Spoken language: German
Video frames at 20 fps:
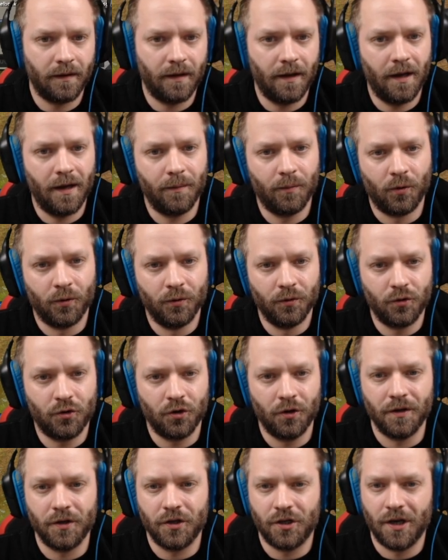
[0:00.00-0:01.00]
Ja, im Grunde
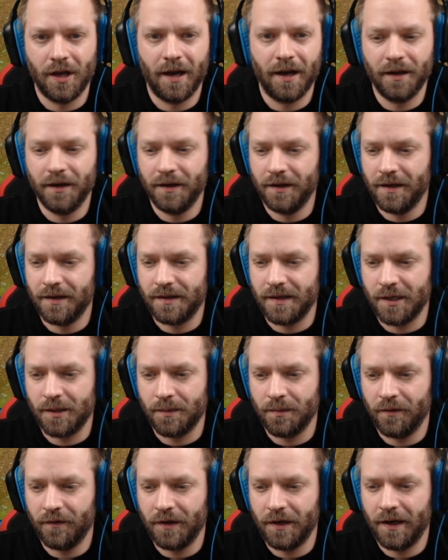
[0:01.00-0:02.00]
schon. Ich lage die jetzt
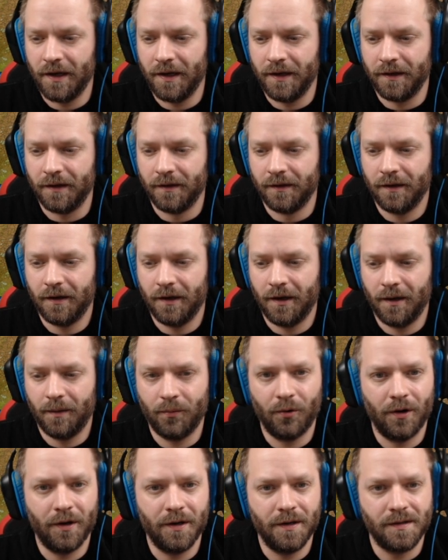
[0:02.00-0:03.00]
erstmal wieder ein.
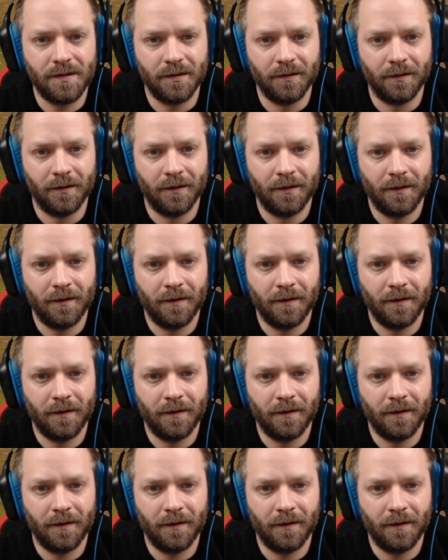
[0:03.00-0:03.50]
Abreise.